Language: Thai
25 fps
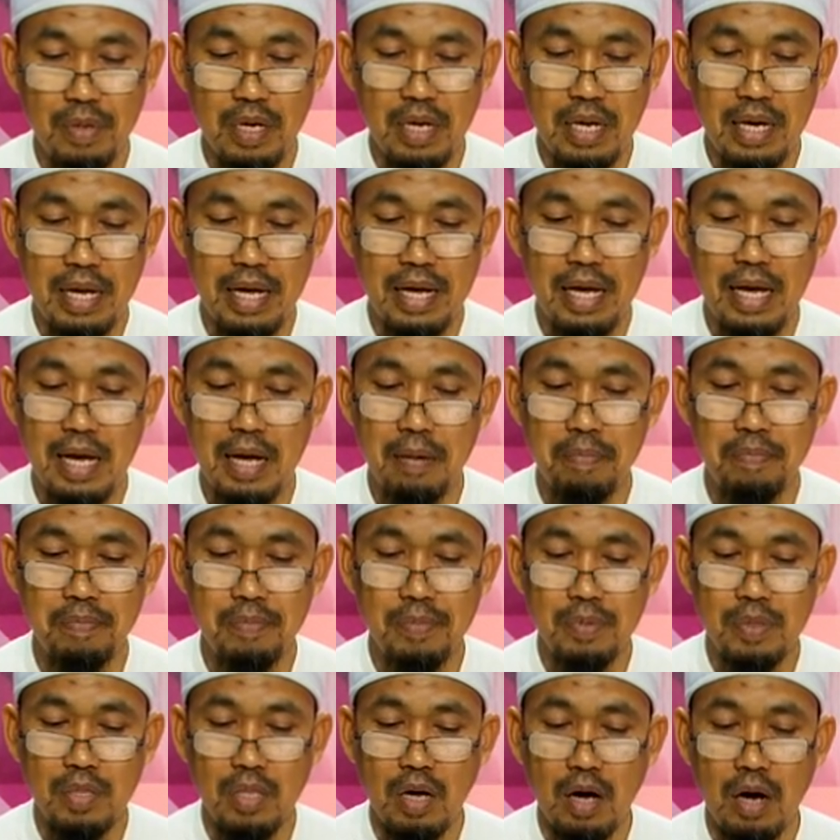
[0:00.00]
อะไรครับ
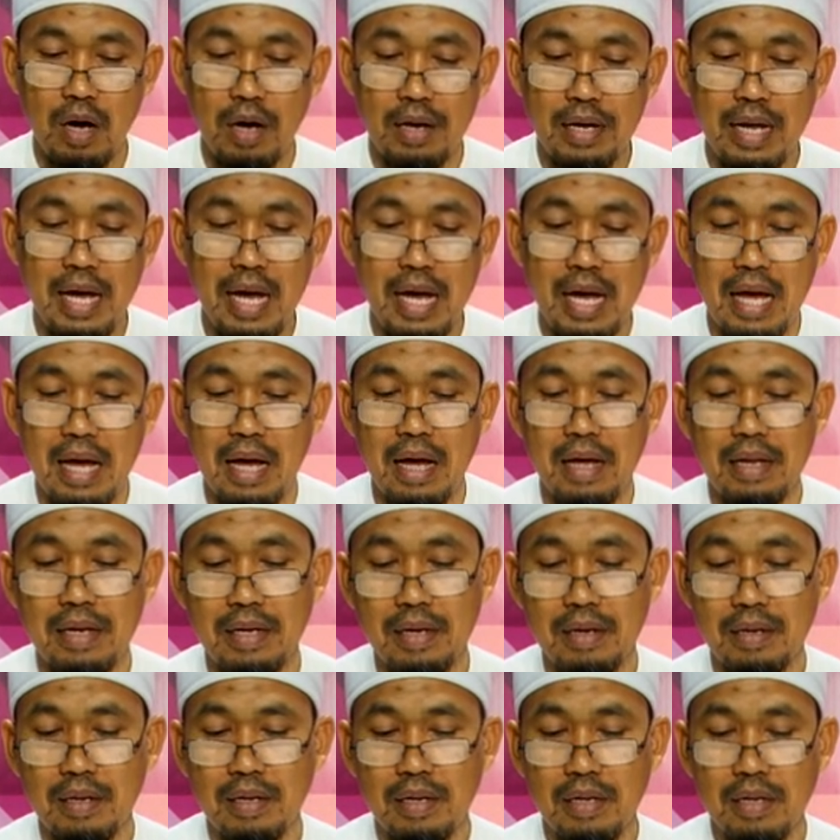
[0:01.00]
ต่อหน้า
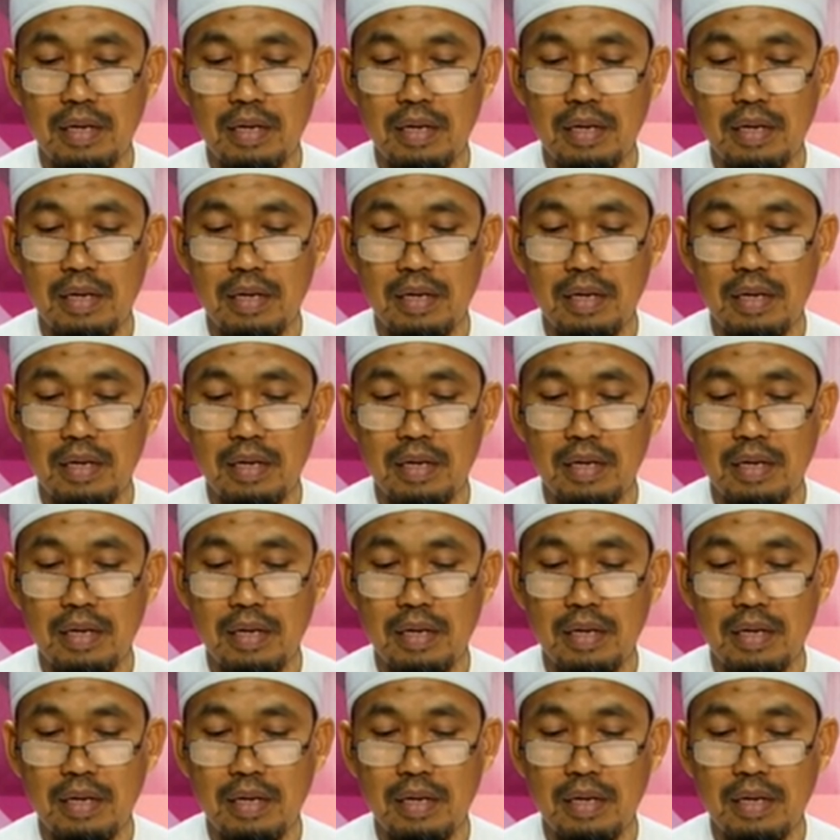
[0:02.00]
นะ